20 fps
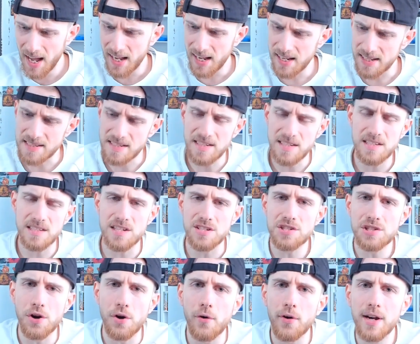Er ist nicht der
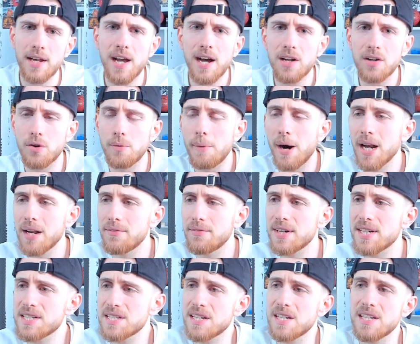Scorer, der er
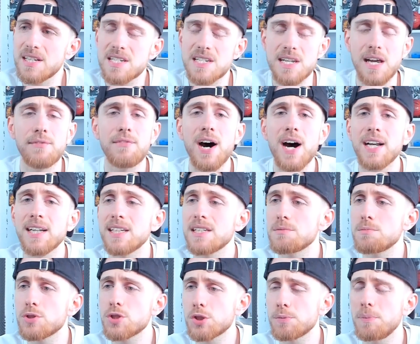normalerweise ist. Er war in
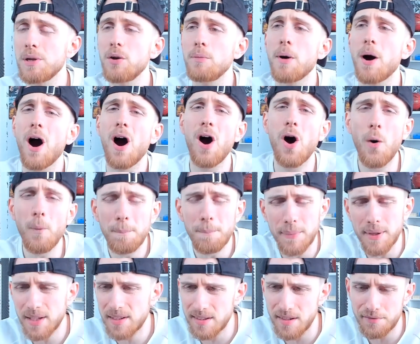diesem Spiel überhaupt
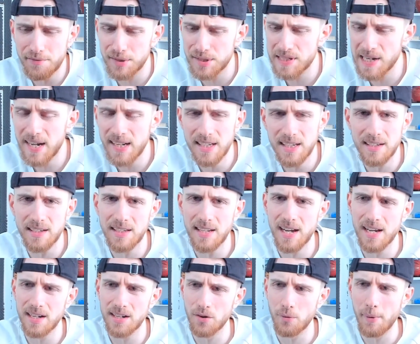nicht der Verteidiger,
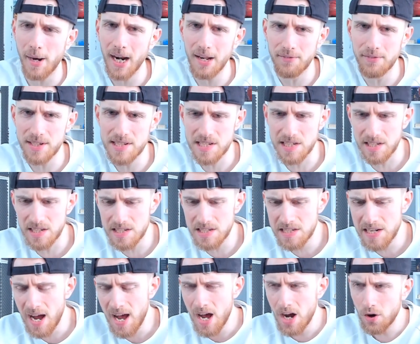der er normalerweise ist.